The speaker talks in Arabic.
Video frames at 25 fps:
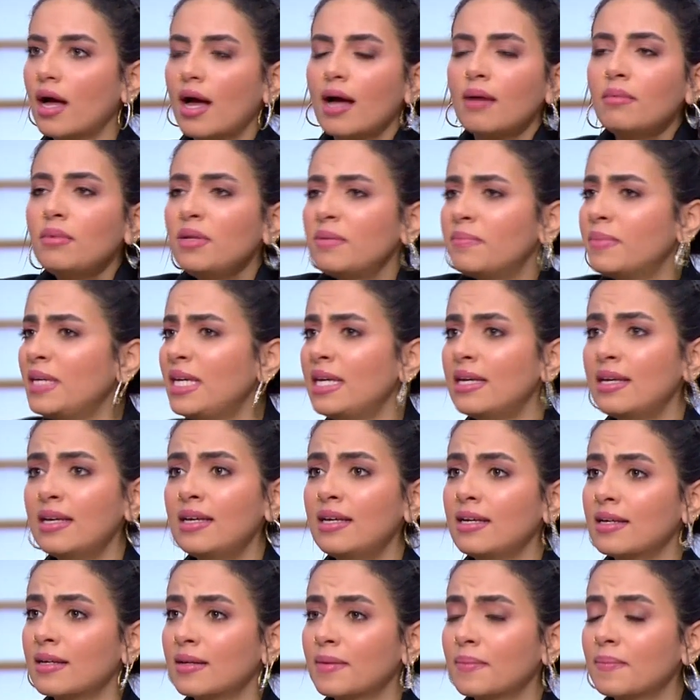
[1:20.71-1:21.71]
هعمل بيه ايه
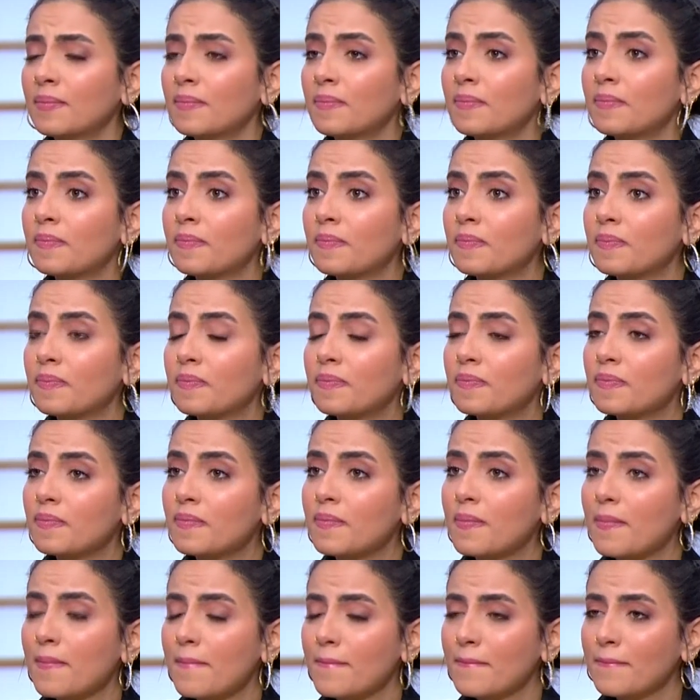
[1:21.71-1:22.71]
طب ايه اكتر غلطه يا